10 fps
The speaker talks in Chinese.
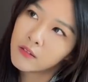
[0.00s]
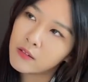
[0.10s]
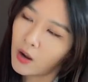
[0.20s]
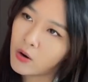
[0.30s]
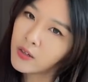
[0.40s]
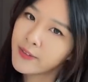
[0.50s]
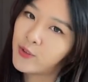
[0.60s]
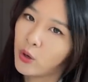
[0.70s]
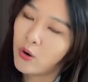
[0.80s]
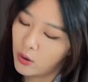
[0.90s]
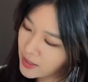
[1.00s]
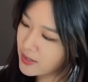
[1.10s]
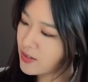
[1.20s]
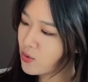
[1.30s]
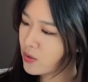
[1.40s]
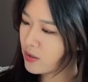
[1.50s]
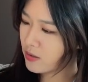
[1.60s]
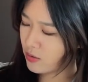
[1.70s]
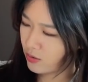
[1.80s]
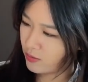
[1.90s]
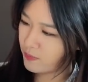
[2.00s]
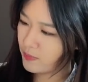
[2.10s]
巧克力酒，它其实就跟那种